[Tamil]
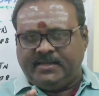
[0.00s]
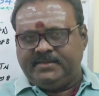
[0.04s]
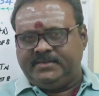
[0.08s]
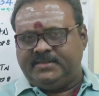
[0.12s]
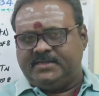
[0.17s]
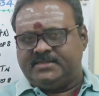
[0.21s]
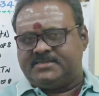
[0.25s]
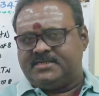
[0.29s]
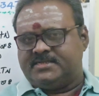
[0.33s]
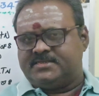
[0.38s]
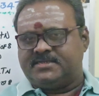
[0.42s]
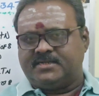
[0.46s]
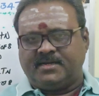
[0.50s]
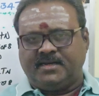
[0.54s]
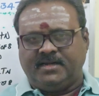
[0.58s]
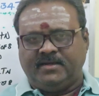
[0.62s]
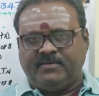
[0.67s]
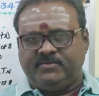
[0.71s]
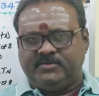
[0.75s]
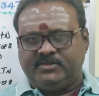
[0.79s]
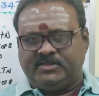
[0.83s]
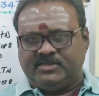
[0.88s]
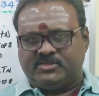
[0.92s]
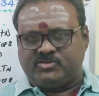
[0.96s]
இந்த
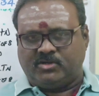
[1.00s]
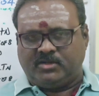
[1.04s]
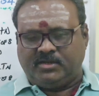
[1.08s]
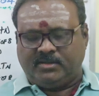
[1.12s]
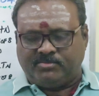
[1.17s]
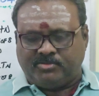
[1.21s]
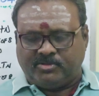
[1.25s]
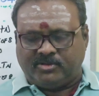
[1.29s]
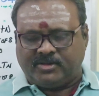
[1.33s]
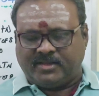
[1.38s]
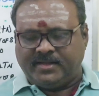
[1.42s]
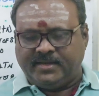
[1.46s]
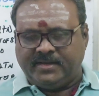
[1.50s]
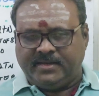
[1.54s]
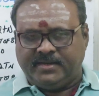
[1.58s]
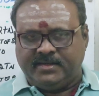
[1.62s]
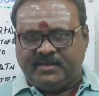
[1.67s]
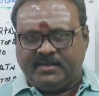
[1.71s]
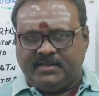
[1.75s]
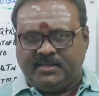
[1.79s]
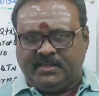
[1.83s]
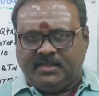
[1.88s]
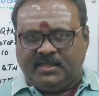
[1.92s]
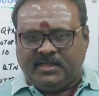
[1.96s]
செஷனில் வந்து சொல்ல போகிறேன்
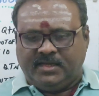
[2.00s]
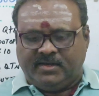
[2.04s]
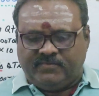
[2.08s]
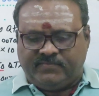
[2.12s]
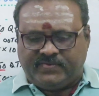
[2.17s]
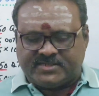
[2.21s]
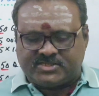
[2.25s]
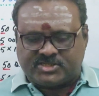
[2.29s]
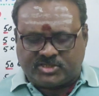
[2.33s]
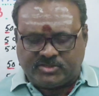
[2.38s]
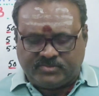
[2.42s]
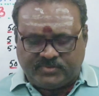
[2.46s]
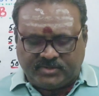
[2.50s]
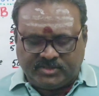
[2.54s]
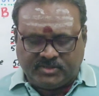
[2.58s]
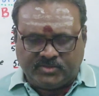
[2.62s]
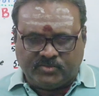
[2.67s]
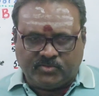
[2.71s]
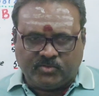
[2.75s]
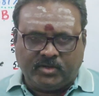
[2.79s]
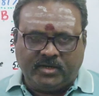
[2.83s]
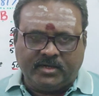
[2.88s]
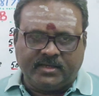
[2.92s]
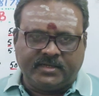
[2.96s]
ஃபஸ்ட்டு வந்து
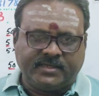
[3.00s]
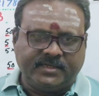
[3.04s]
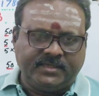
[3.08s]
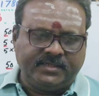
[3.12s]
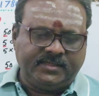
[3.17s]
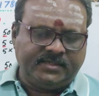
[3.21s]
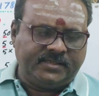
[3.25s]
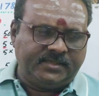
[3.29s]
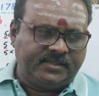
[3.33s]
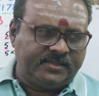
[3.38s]
உங்களுக்கு